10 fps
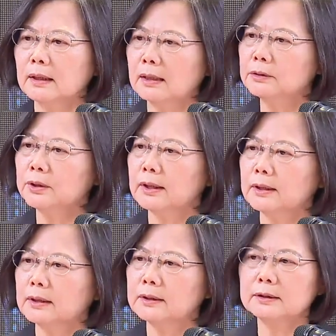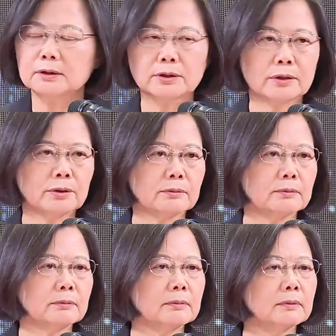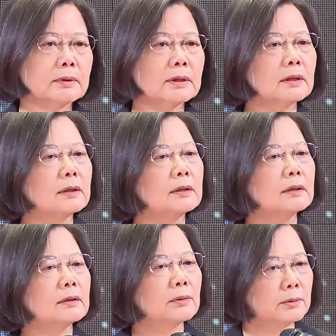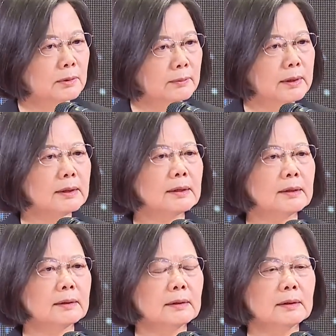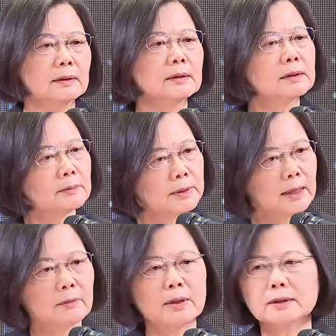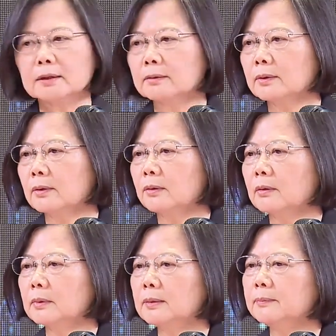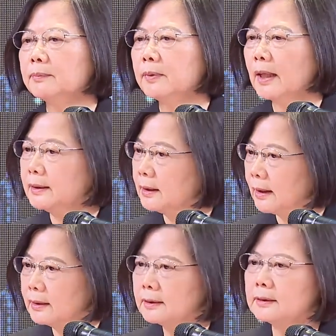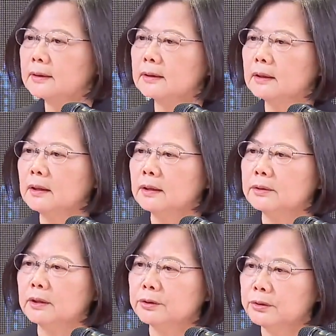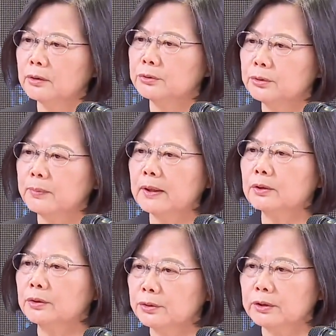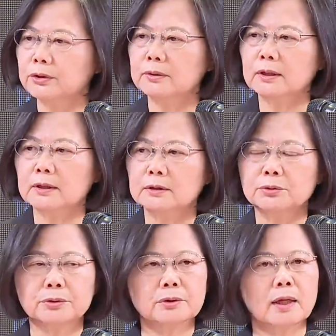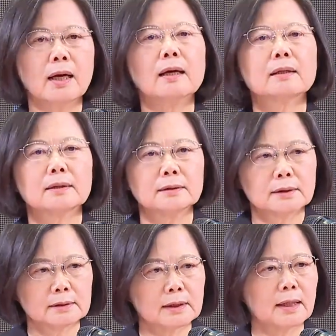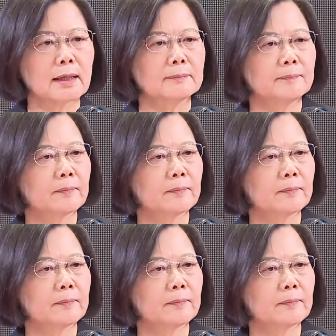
安全已经是全球的共同议题。身为台湾人，我们不该小看自己，也需要具备全球的格局。跟责任感，